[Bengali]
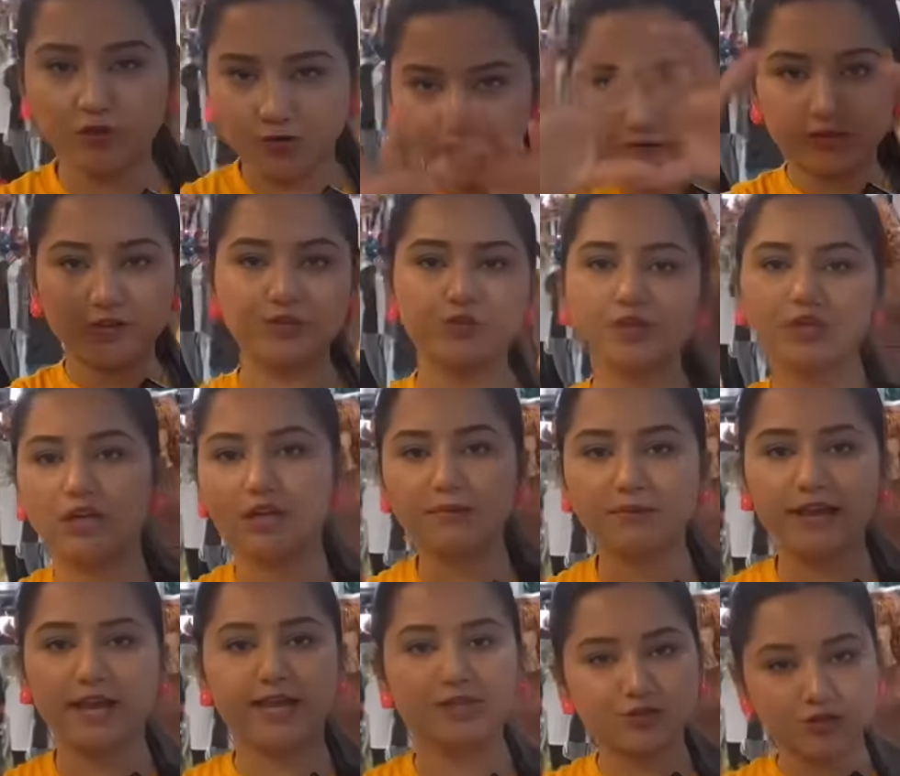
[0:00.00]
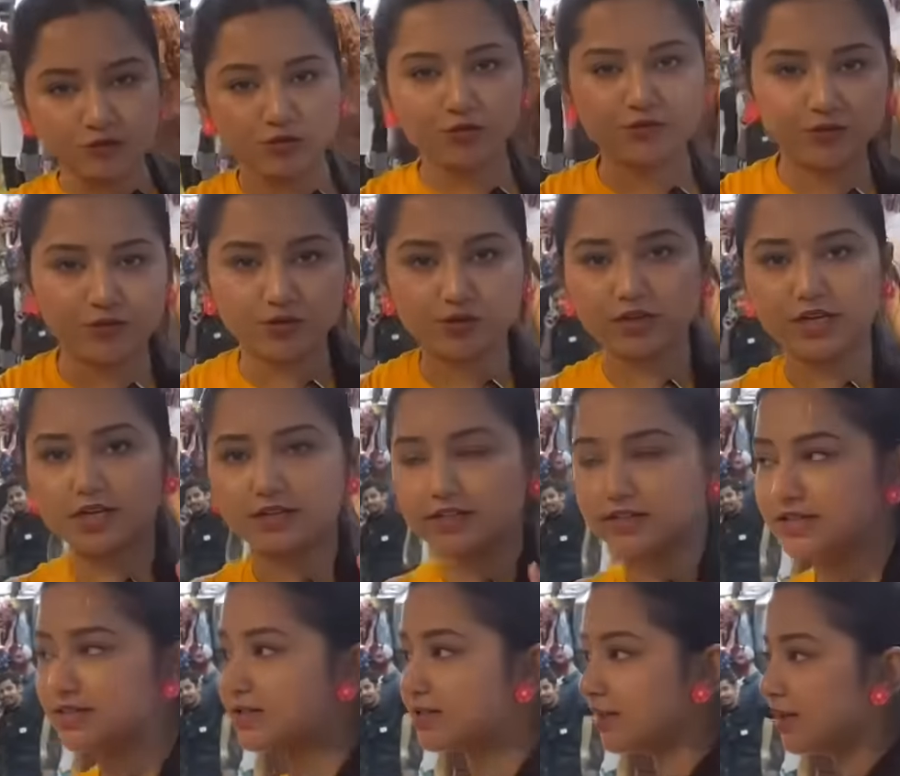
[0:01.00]
ওভারভিউ দিলাম এই জন্য ভিডিওটা
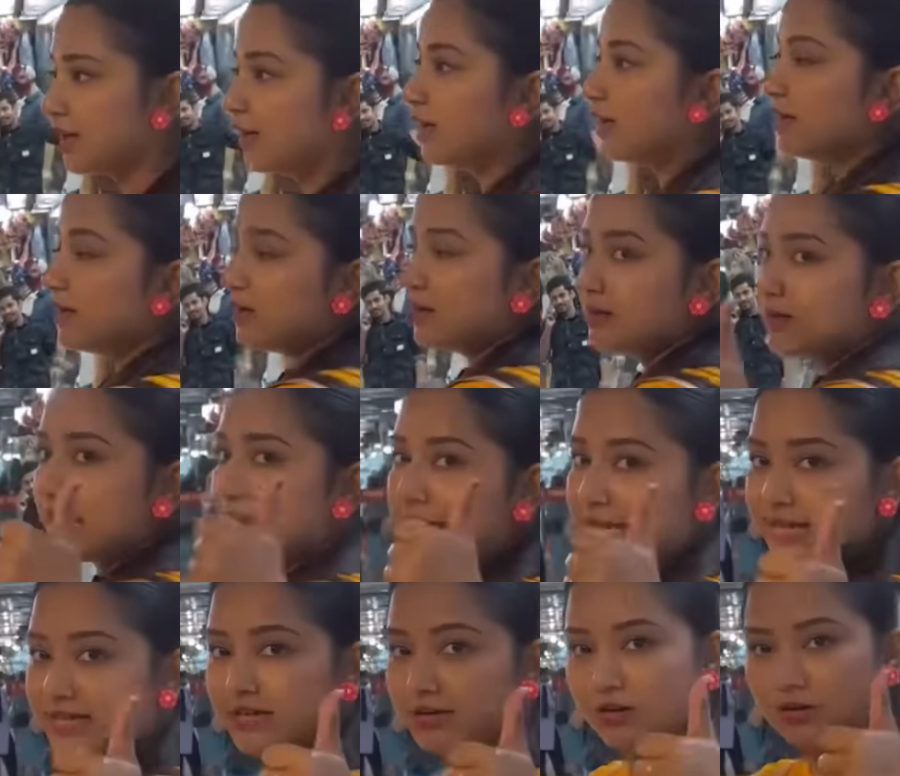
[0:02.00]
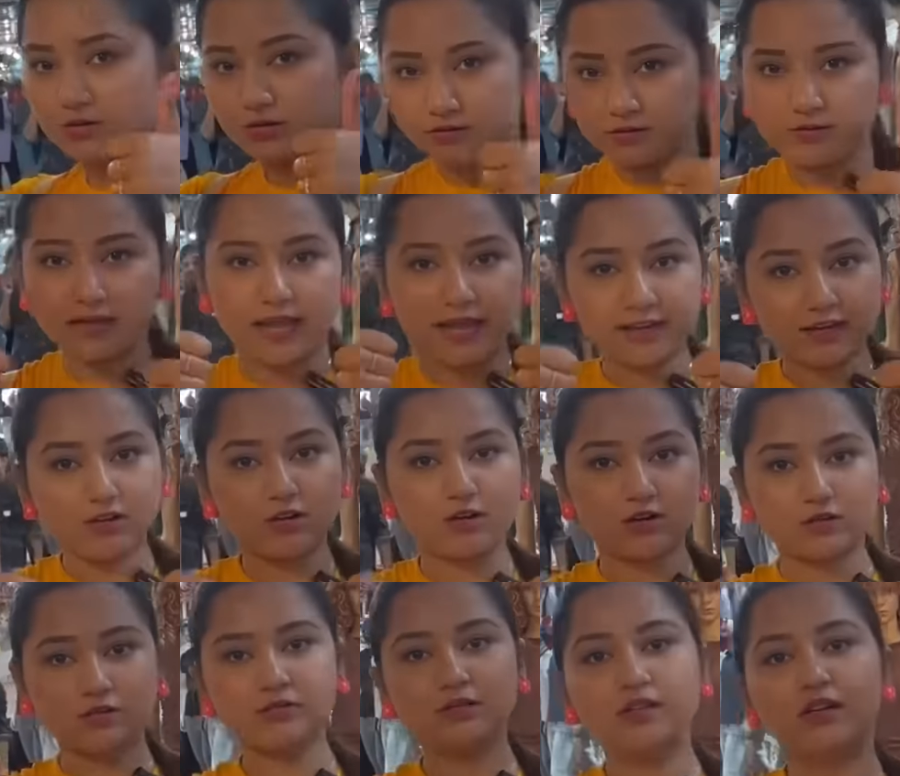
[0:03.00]
অ্যাটলিস্ট লাইক করো লাইক
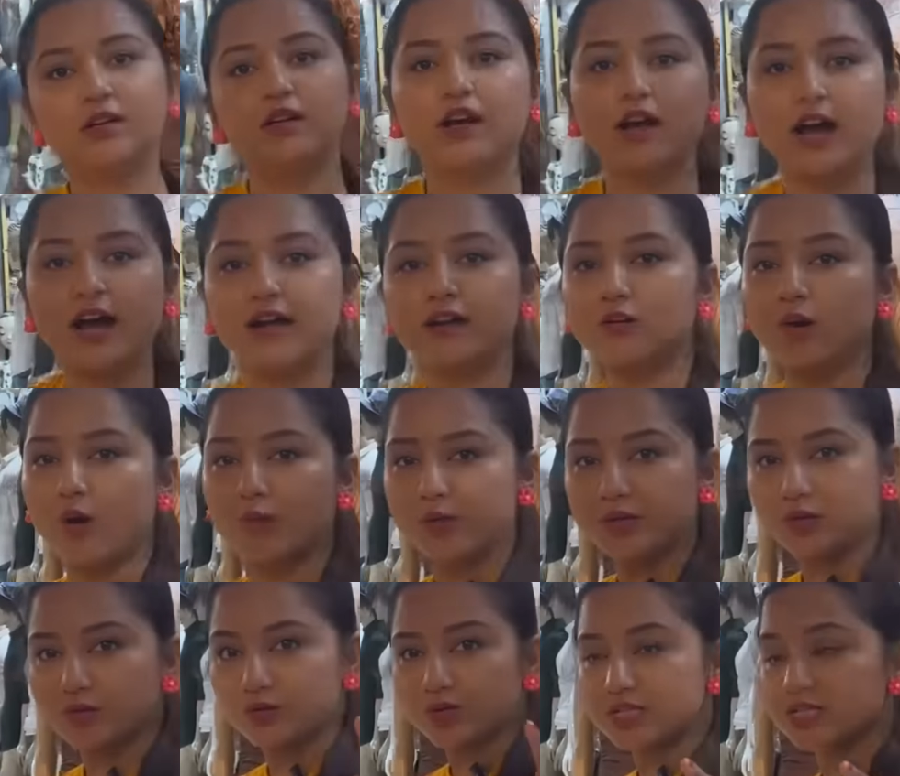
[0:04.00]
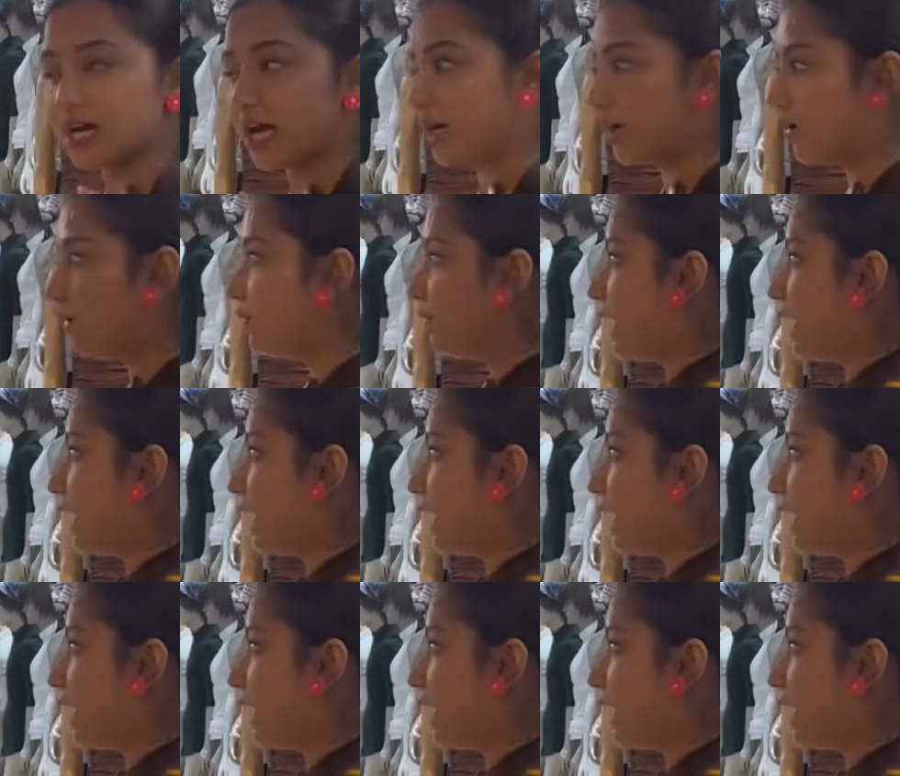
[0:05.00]
করো আর কমেন্ট করে জানাও